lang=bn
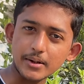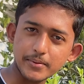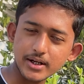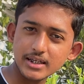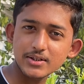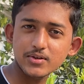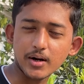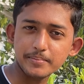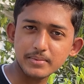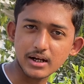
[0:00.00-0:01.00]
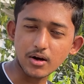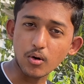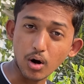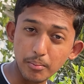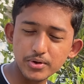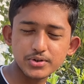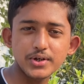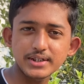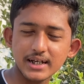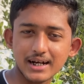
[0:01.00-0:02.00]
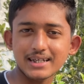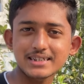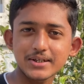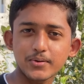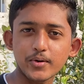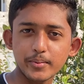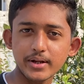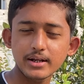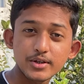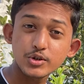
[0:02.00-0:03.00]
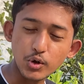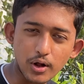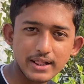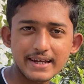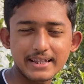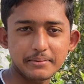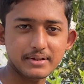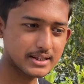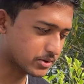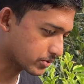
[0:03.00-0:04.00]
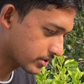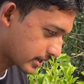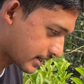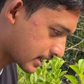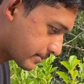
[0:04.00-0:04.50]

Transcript: তারপরে কিন্তু আপনারা অবশ্যই যে কাজটি করবেন জল দিয়ে দেবেন দেখুন এখানে